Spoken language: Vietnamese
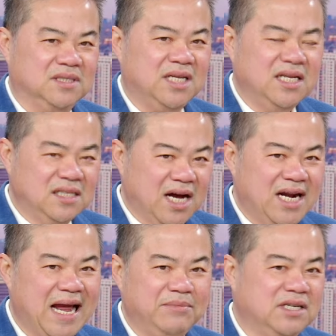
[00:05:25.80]
tiến tới
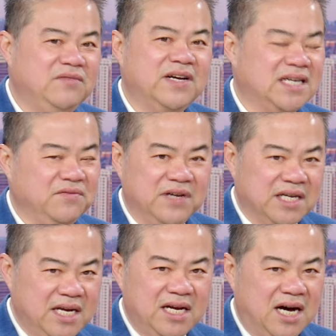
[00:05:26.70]
làm những cái việc này
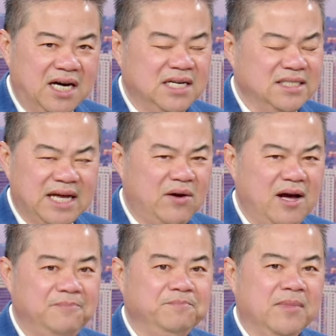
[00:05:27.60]
việc kia hơn hay sao
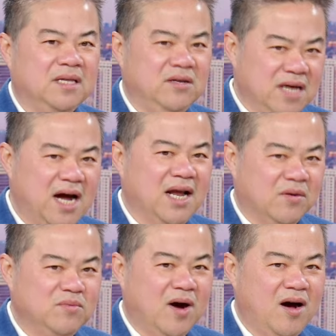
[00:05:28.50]
đó. Tôi nhớ là
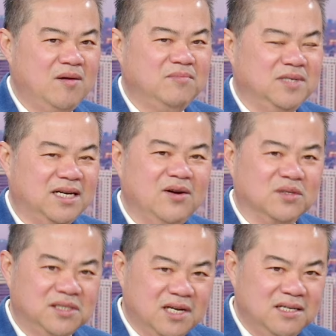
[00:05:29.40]
cũng có những
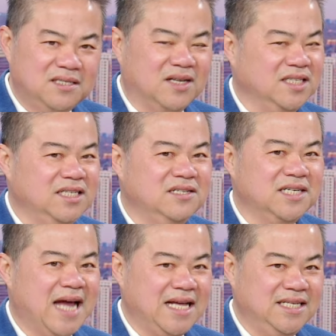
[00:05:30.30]
luật sư rồi những người
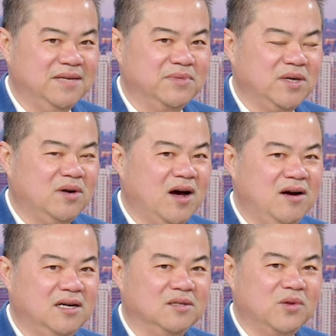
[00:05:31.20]
đại diện mà sau
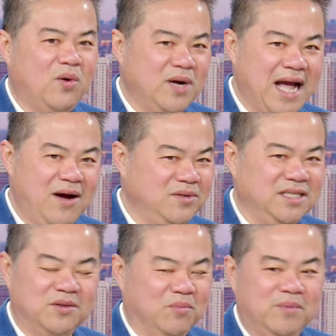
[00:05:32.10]
đó họ tố cáo gì
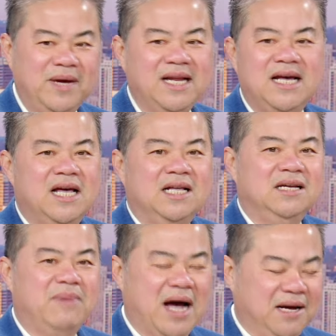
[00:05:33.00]
tùm lum hết.
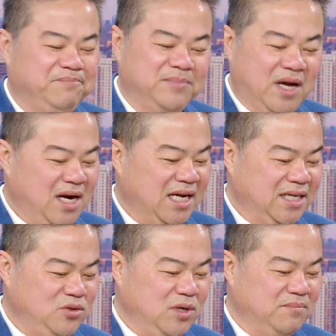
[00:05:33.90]
Nhưng mà đó là
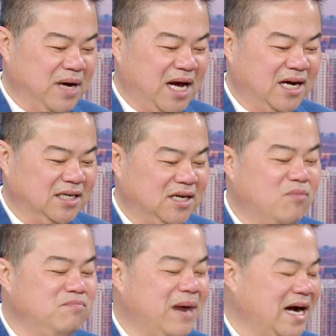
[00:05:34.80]
cái chuyện mà
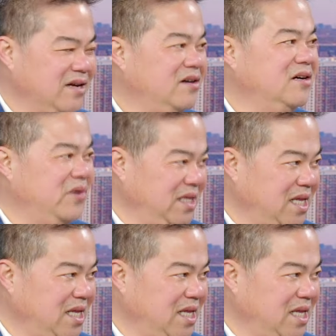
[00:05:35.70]
công bằng cho người khuyết